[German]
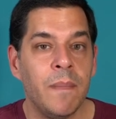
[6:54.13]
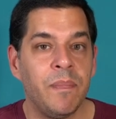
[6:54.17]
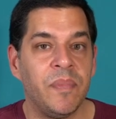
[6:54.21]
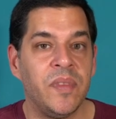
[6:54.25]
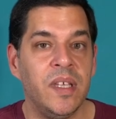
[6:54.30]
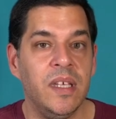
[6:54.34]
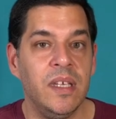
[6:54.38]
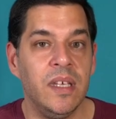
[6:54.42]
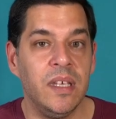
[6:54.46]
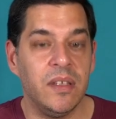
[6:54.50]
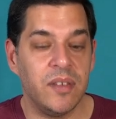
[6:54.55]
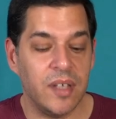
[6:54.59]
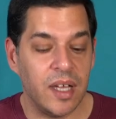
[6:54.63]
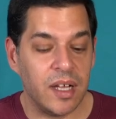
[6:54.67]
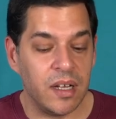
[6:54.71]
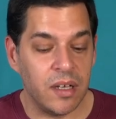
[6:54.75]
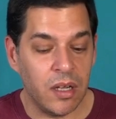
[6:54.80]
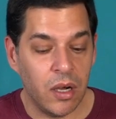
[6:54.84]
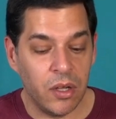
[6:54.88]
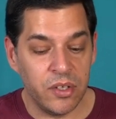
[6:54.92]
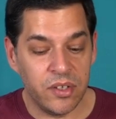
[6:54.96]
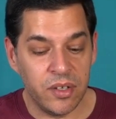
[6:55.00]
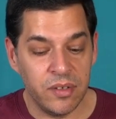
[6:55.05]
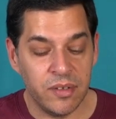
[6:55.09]
Die Sachen
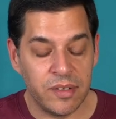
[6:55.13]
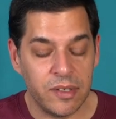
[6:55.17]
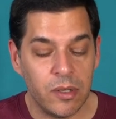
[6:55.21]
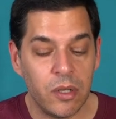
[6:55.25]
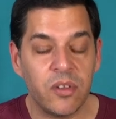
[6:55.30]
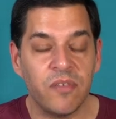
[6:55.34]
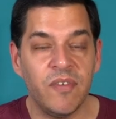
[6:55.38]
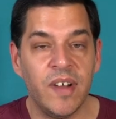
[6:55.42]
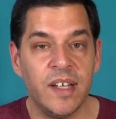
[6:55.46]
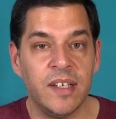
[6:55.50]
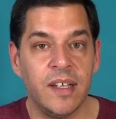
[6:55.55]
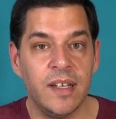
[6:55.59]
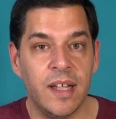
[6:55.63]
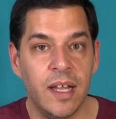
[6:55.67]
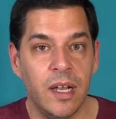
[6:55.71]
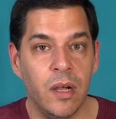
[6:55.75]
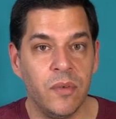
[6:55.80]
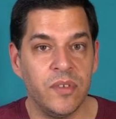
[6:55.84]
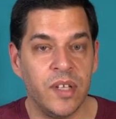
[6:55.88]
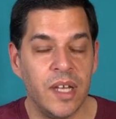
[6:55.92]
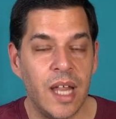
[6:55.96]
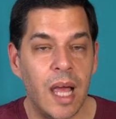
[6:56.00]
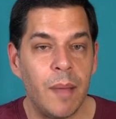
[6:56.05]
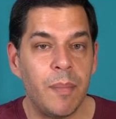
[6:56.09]
aus den Slots waren dann alle auf
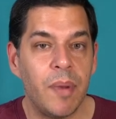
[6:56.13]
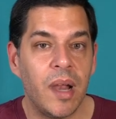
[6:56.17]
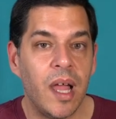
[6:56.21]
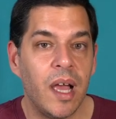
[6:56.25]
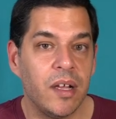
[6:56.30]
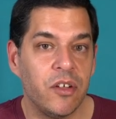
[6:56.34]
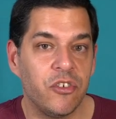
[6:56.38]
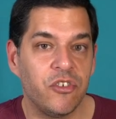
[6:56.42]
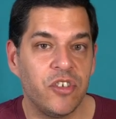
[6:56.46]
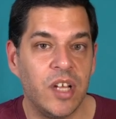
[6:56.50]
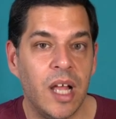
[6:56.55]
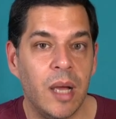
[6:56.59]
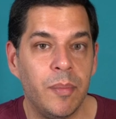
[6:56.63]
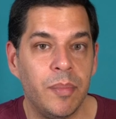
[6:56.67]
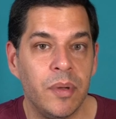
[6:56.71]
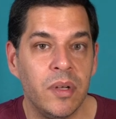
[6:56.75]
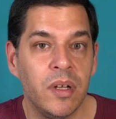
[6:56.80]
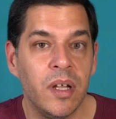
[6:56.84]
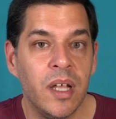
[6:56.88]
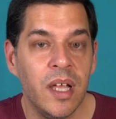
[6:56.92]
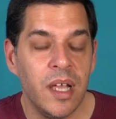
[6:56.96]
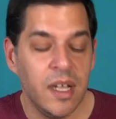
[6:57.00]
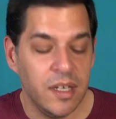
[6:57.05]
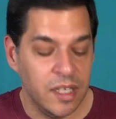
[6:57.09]
den
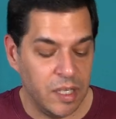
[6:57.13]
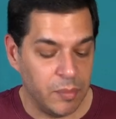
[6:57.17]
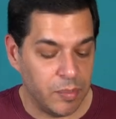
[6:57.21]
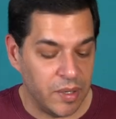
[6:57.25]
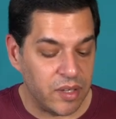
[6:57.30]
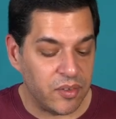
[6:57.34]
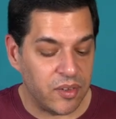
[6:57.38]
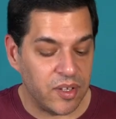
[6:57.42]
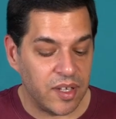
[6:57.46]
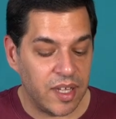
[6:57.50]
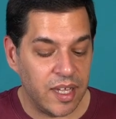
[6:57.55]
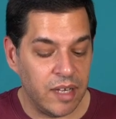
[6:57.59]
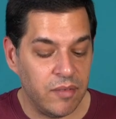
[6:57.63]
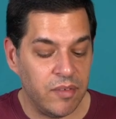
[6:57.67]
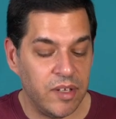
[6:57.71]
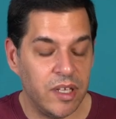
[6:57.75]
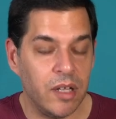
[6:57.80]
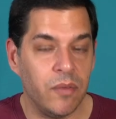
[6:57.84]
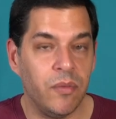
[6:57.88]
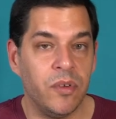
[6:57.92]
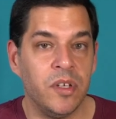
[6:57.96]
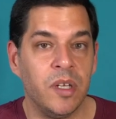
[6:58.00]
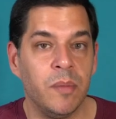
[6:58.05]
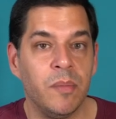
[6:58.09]
Ablagestapel. Die Blitze gehen
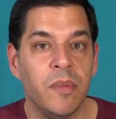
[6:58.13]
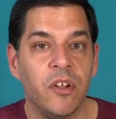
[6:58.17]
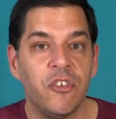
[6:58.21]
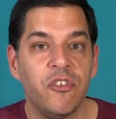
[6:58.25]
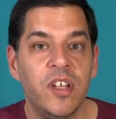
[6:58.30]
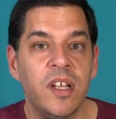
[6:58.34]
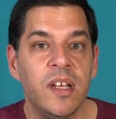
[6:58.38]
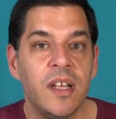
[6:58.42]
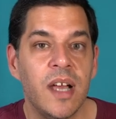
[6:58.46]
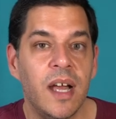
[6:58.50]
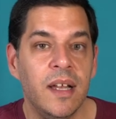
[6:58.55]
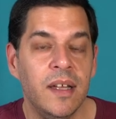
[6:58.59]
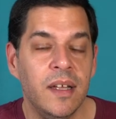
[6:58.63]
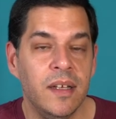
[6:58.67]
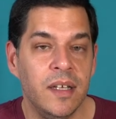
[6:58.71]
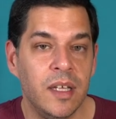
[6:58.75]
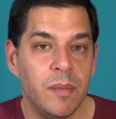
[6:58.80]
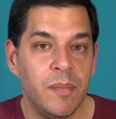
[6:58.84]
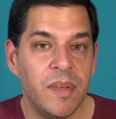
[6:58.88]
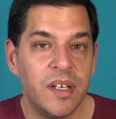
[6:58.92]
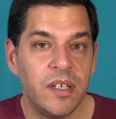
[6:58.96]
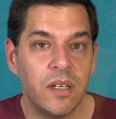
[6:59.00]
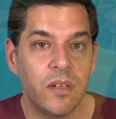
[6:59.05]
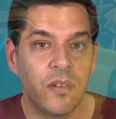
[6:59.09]
wieder von den Maschinen alle in die
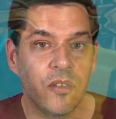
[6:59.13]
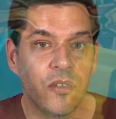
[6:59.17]
Mitte